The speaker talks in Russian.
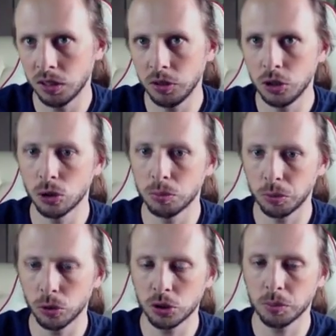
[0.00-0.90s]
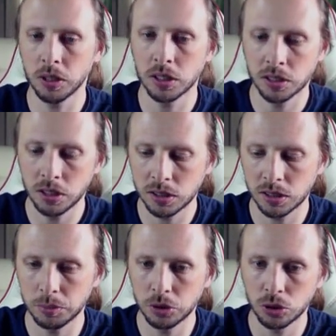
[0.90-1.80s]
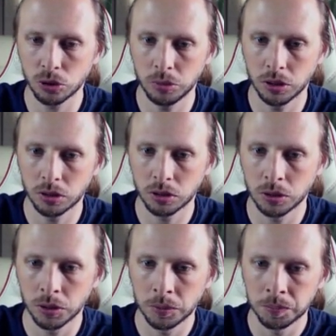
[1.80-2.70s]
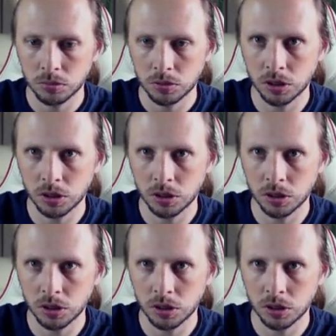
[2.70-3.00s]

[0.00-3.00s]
А цель видео просто показать сам инструмент.